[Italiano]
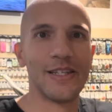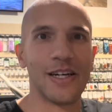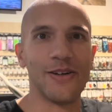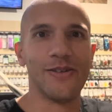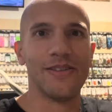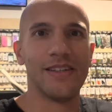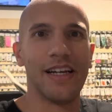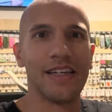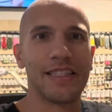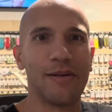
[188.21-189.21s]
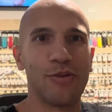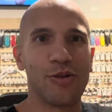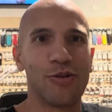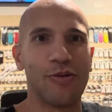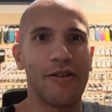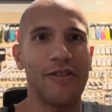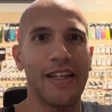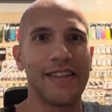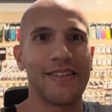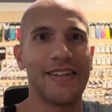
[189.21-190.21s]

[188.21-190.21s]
Ciao, là siamo su una flat,